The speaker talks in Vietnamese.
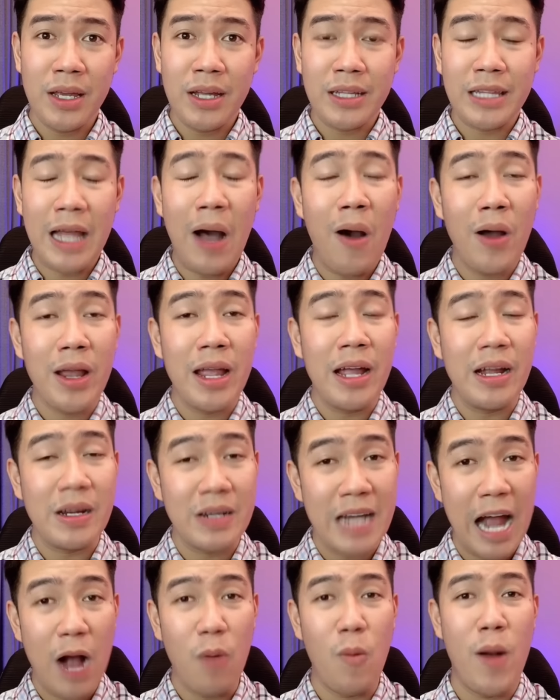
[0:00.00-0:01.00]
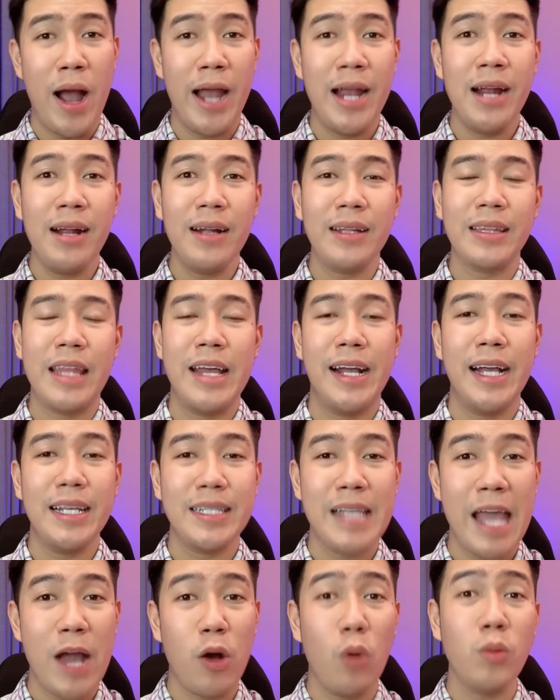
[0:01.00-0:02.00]
thôi ra ngoài thì cái
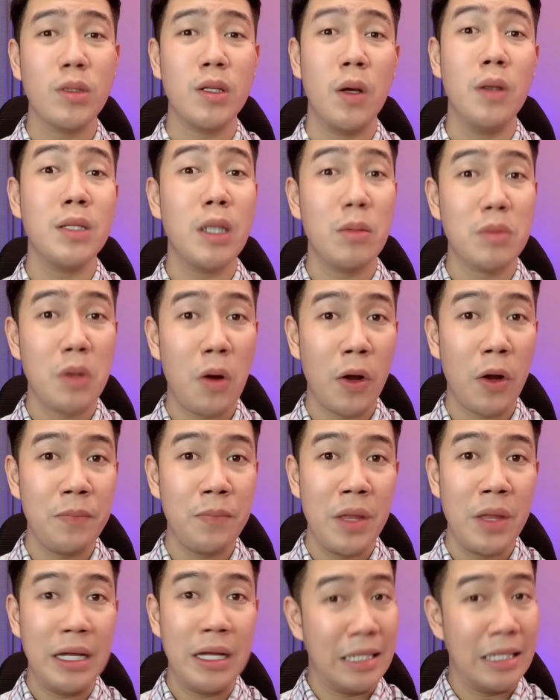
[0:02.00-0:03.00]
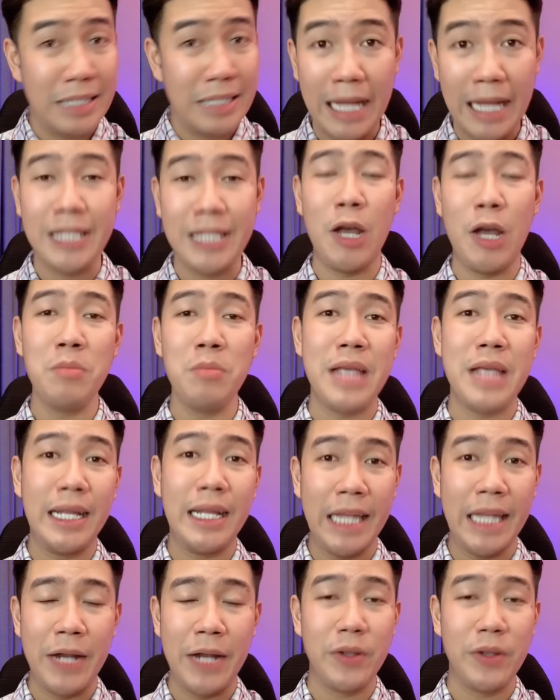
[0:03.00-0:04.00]
xe cũng sửa xong rồi nhanh chóng trả
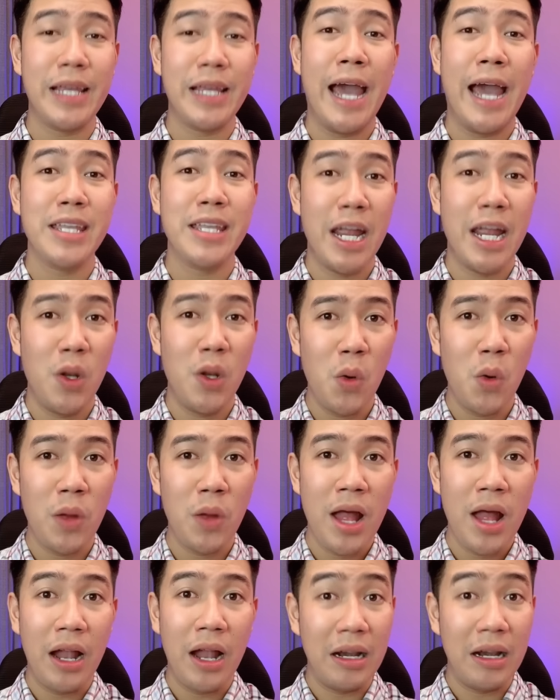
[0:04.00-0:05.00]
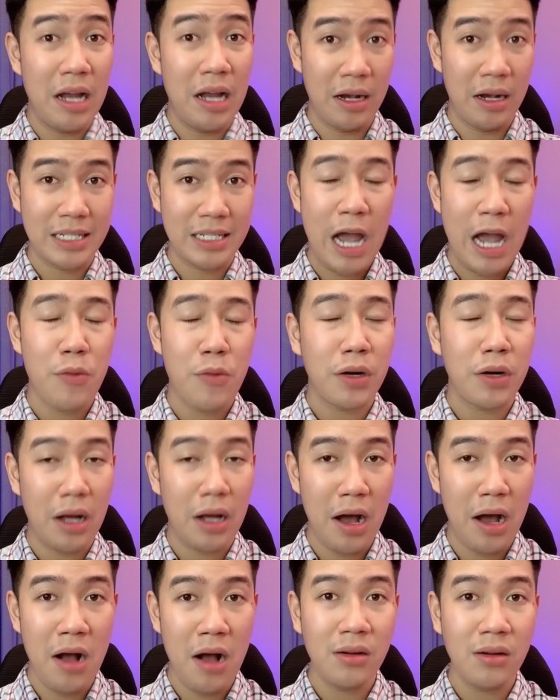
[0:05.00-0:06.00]
tiền rồi chạy về luôn lần sau rất là
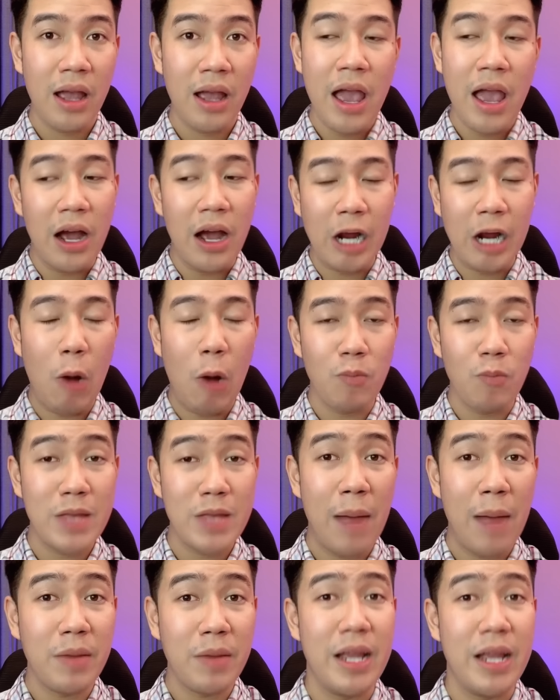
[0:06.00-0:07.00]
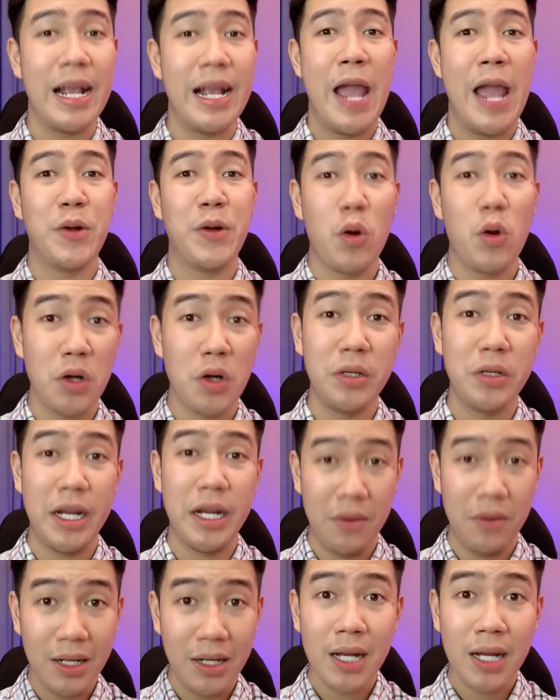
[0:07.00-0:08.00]
ớn không dám đi ngang con đường này
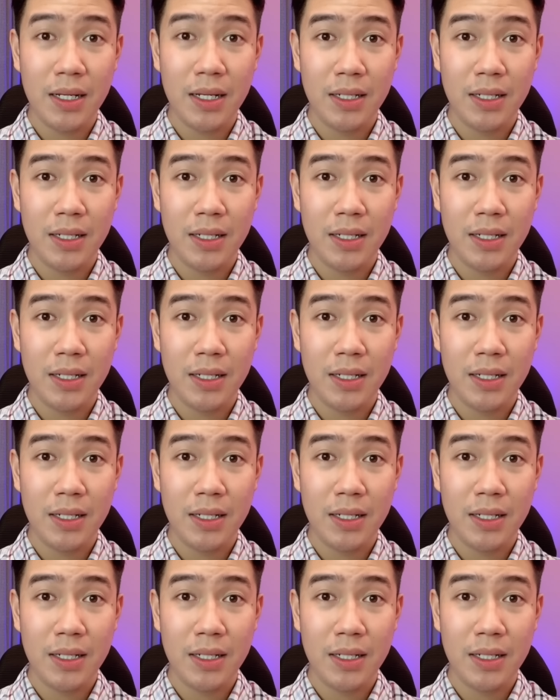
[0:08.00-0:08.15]
nữa đó